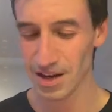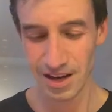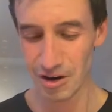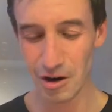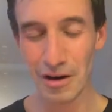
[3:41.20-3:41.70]

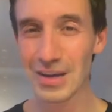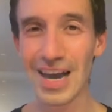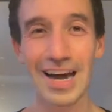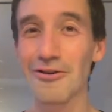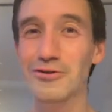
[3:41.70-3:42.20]
no
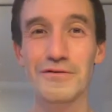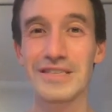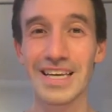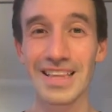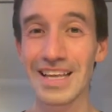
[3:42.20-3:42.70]
había ego
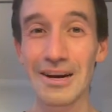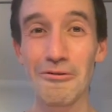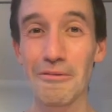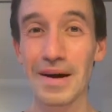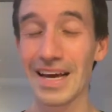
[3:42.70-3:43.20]
suficiente
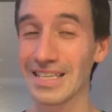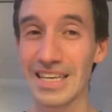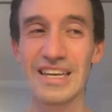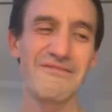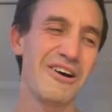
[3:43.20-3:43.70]
como para
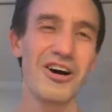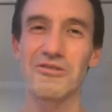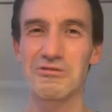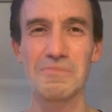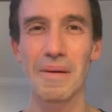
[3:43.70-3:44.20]
decir,
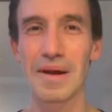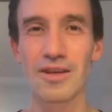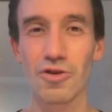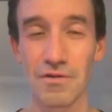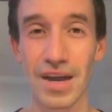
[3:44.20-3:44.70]
no, sin papel
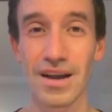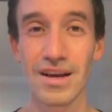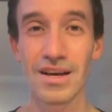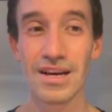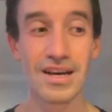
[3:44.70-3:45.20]
estoy bien.
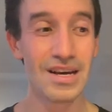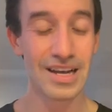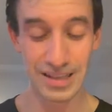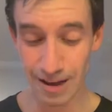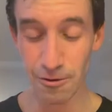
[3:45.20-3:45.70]

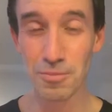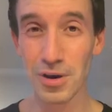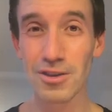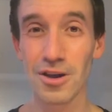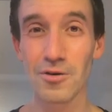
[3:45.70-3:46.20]
Necesitaba un
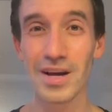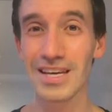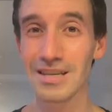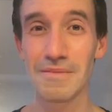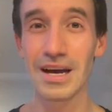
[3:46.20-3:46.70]
poquito de ayuda y
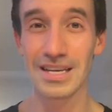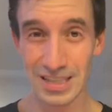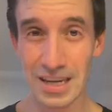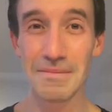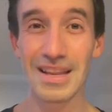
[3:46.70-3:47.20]
así me,
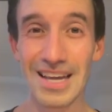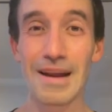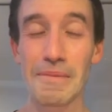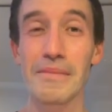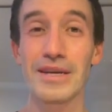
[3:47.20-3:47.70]
así me di
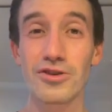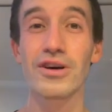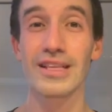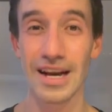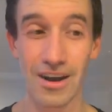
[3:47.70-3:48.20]
el permiso
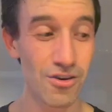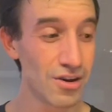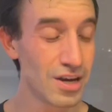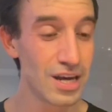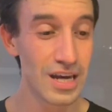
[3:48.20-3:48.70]
de tenerlo.
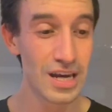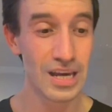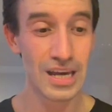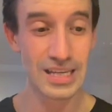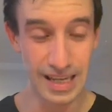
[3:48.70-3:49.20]

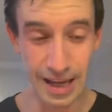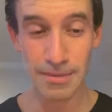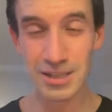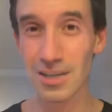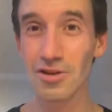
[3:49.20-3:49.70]
Y seguir
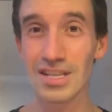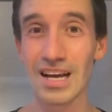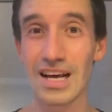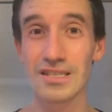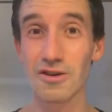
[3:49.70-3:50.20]
pasando
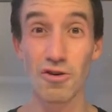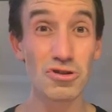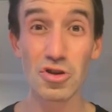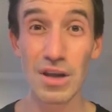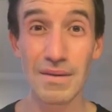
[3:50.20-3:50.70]
hasta las
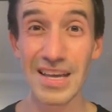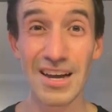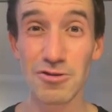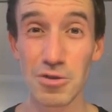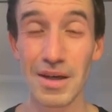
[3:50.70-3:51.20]
8 de la
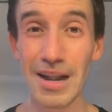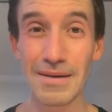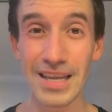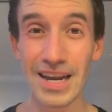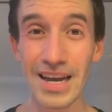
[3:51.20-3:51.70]
mañana, 8 y media de la
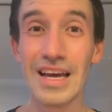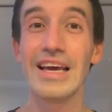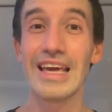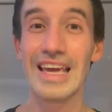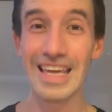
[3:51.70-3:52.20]
mañana
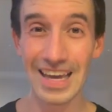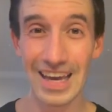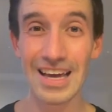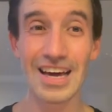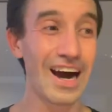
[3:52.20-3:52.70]
y
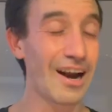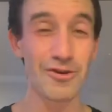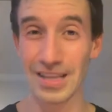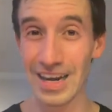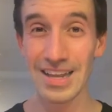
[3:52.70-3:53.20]
llegué al
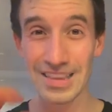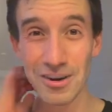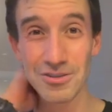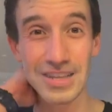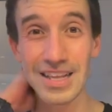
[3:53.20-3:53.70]
hotel
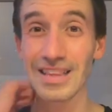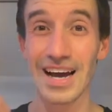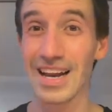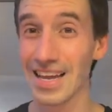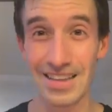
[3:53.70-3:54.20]

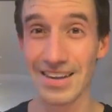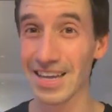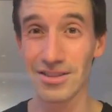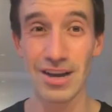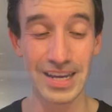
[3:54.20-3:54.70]
Intercontinental, ya estaba
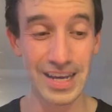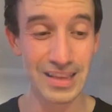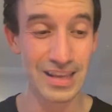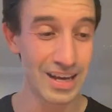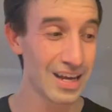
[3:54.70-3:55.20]
llegando la
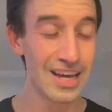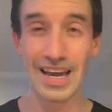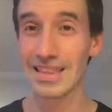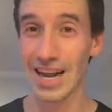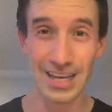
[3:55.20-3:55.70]
gente,
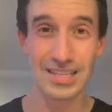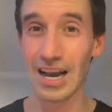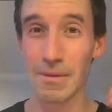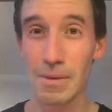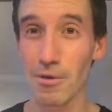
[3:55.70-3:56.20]
entré a la
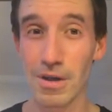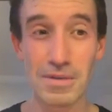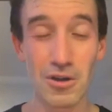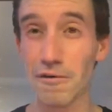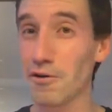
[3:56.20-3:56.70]
sala, me probé el
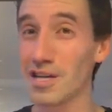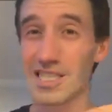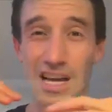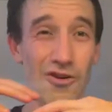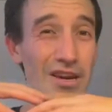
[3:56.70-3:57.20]
micrófono, el
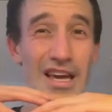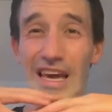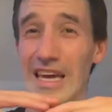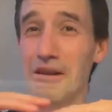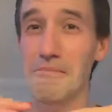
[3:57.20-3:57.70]
salón
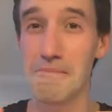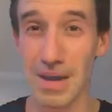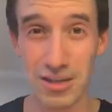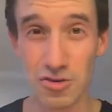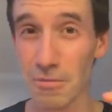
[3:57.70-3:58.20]

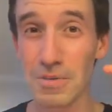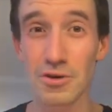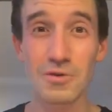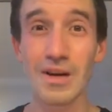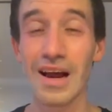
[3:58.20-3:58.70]
inmenso, espero
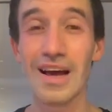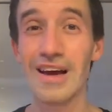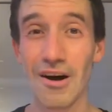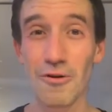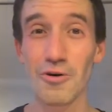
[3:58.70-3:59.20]
subir
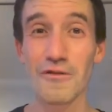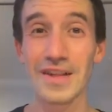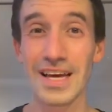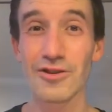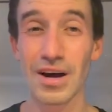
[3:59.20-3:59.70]
algunos
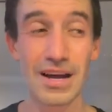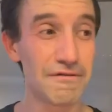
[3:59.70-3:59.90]
videitos ahí al